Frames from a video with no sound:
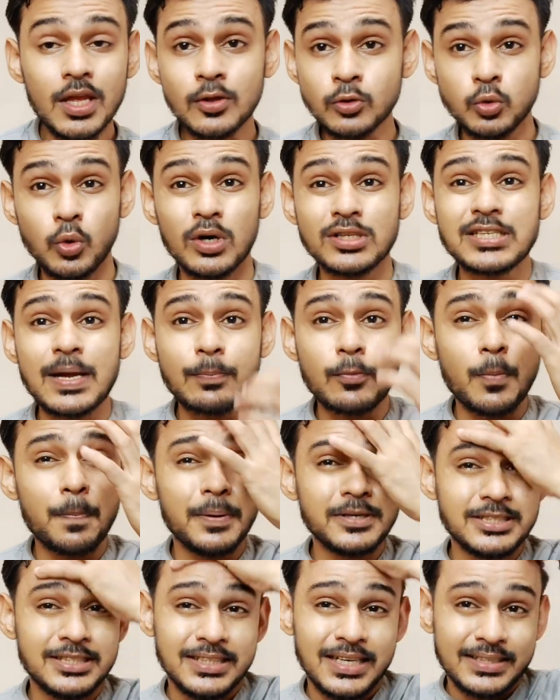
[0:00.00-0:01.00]
थोड़ा सा आपको
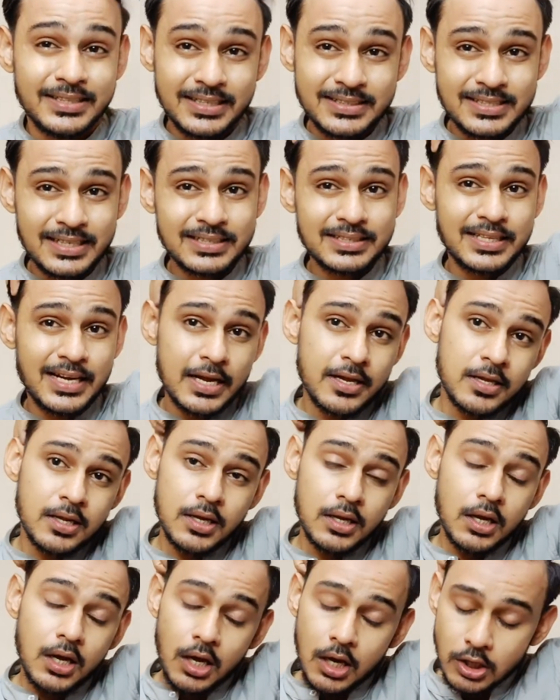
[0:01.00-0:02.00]
पसीना दिख सकता है
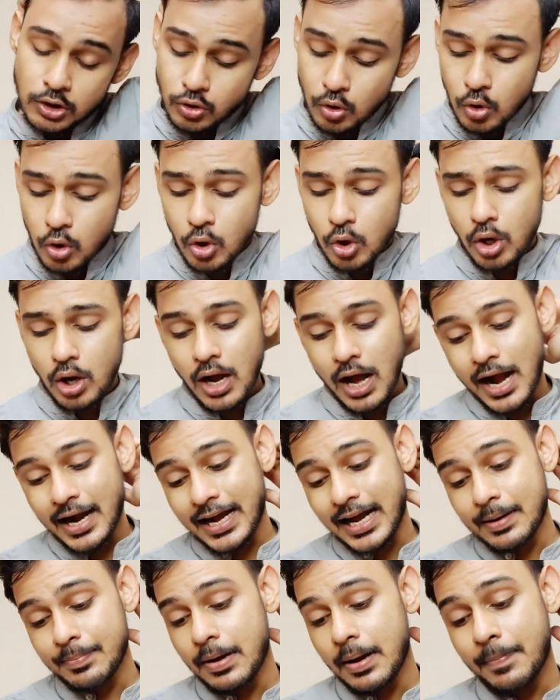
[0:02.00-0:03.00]
सो so,
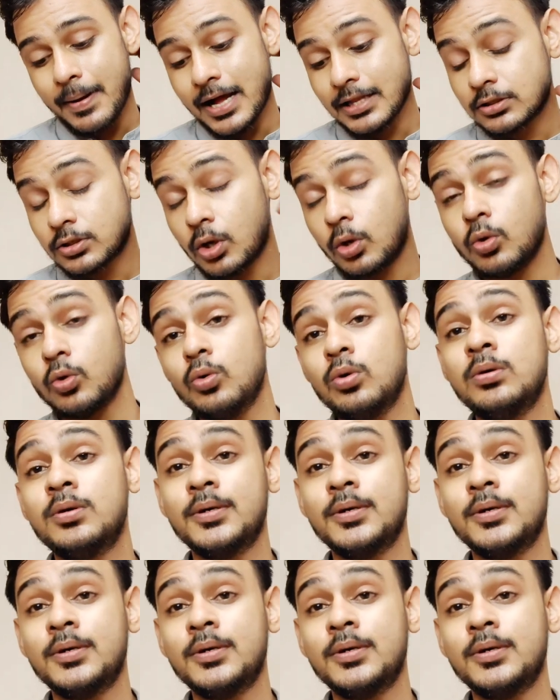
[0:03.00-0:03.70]
अगर मैं बात करूं